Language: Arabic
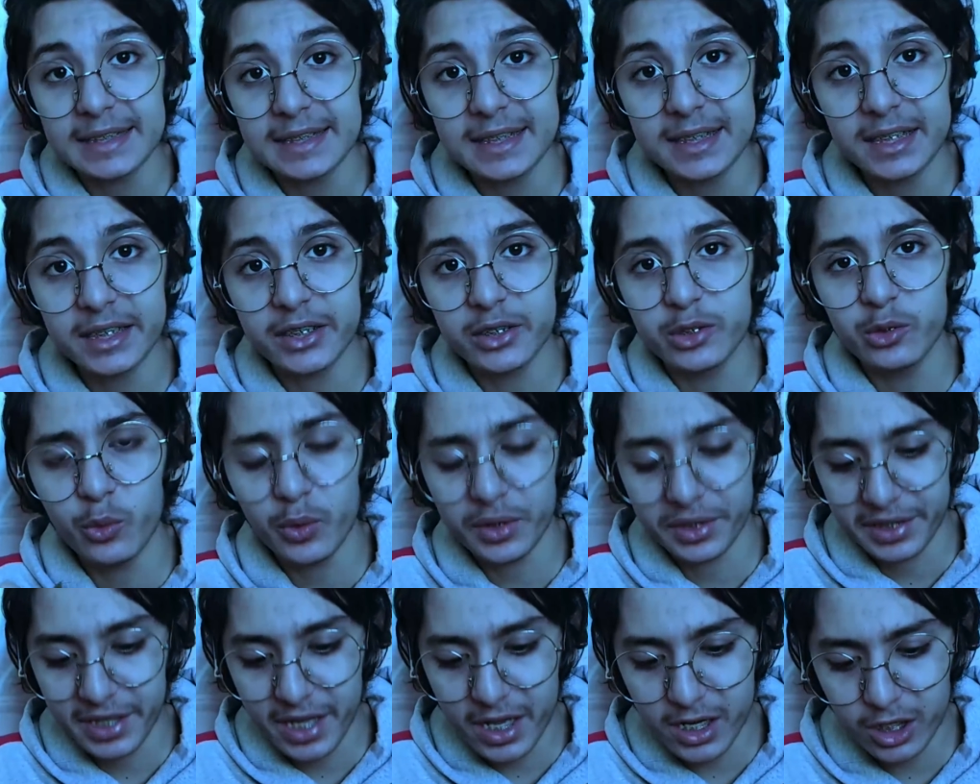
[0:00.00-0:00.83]
اسيدي
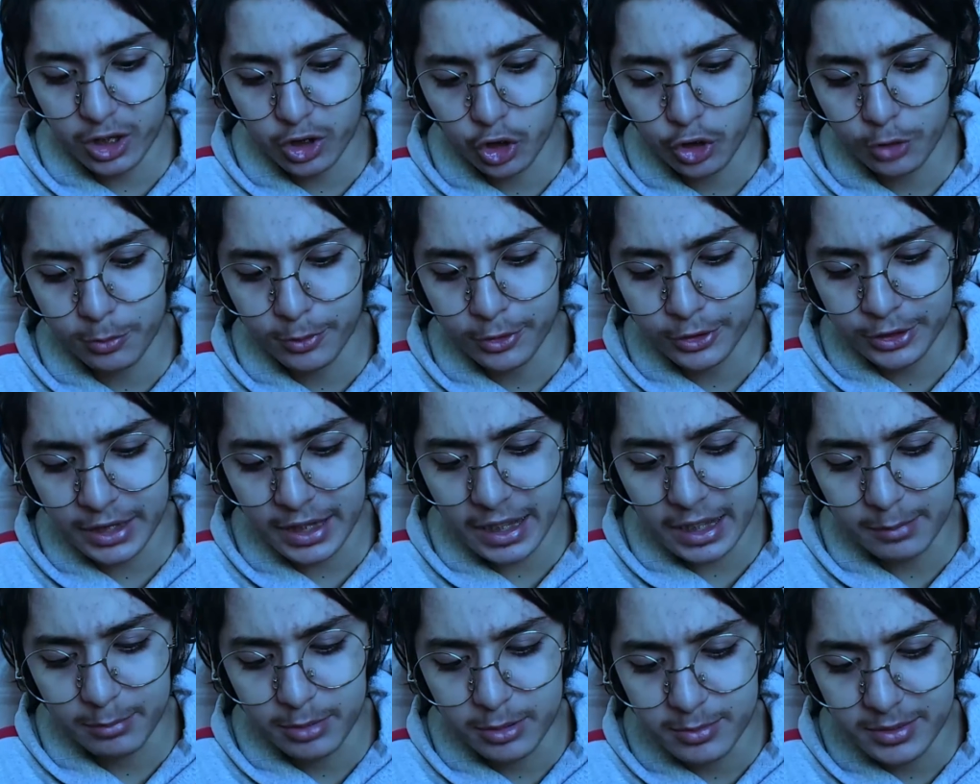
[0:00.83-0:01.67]
الدو ديالك
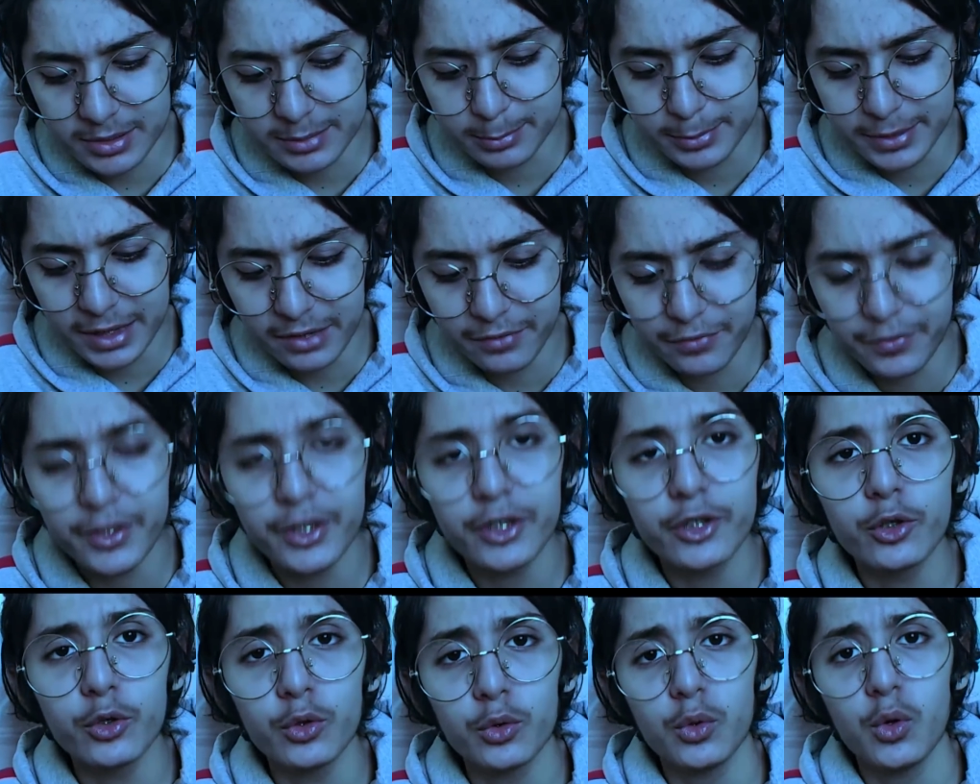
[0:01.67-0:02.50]
كومونتير قبل ما تبدا
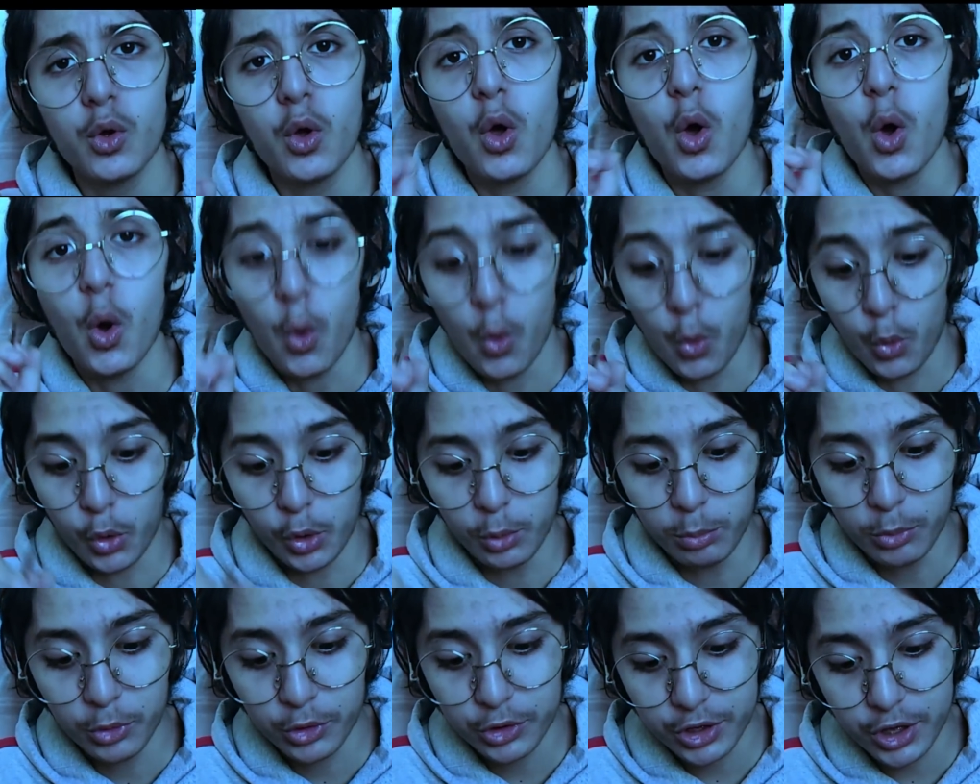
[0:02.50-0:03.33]
الفيديو
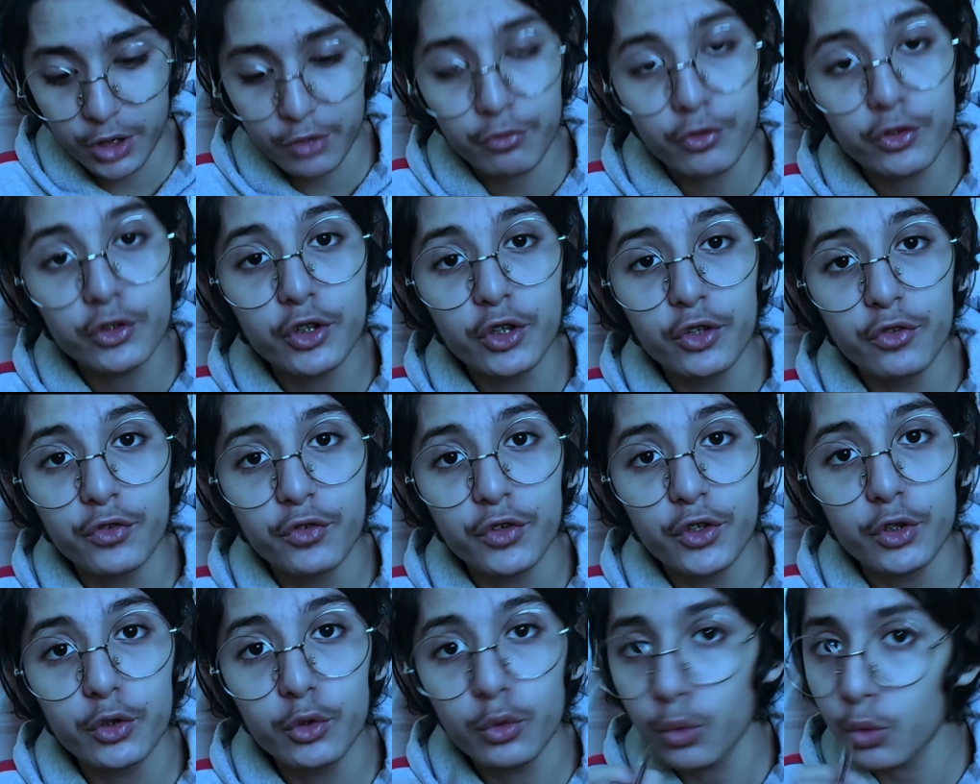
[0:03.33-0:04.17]
وكومونتير في وسط
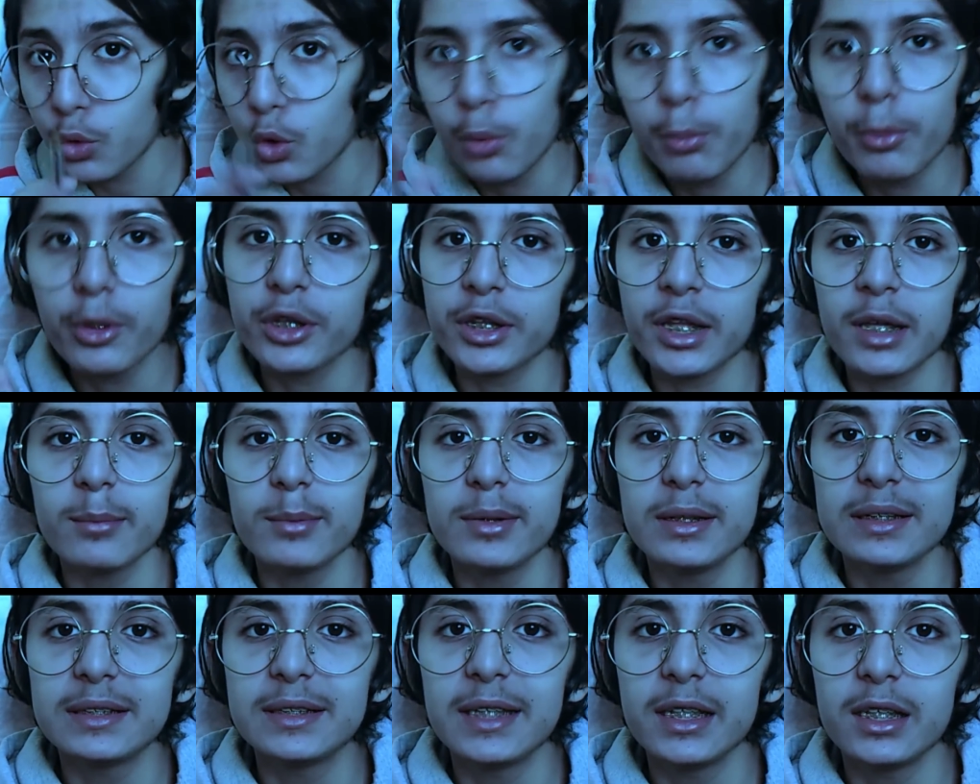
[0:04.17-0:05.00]
الفيديو وكومونتير
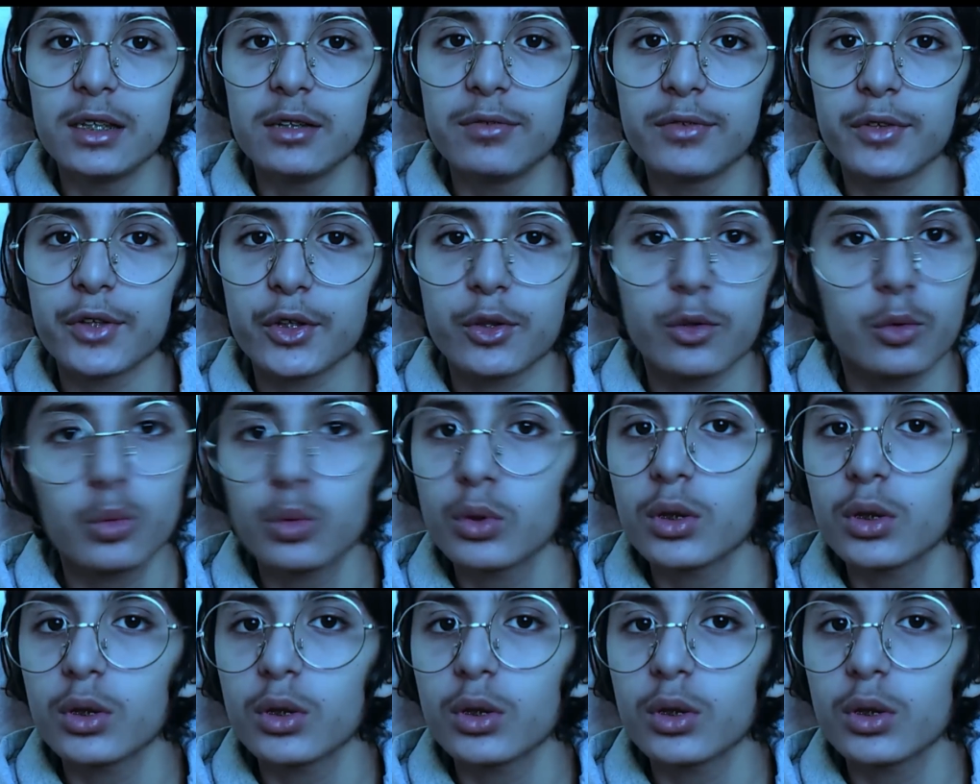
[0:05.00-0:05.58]
ملي يسالي الفيديو